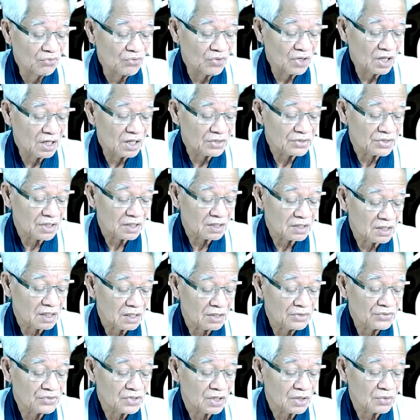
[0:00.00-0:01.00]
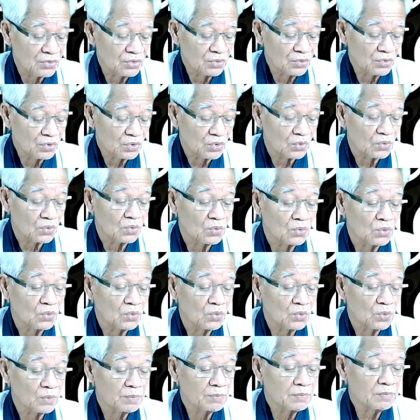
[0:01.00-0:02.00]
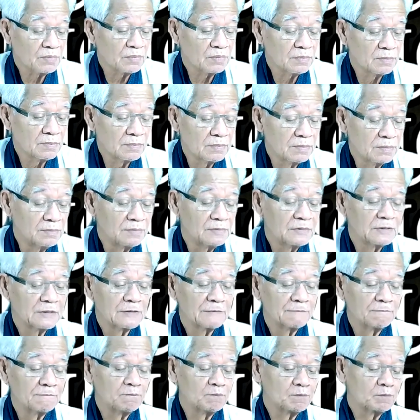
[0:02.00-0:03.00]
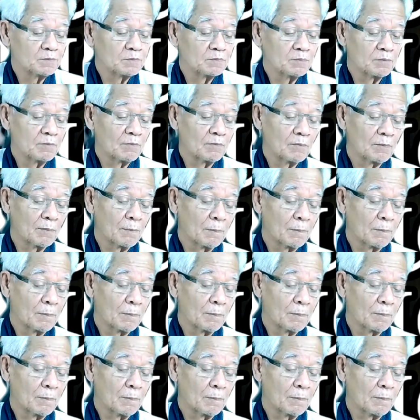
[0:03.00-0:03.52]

ว่าจังไดชาวยูทูบแล้วผมจะตาม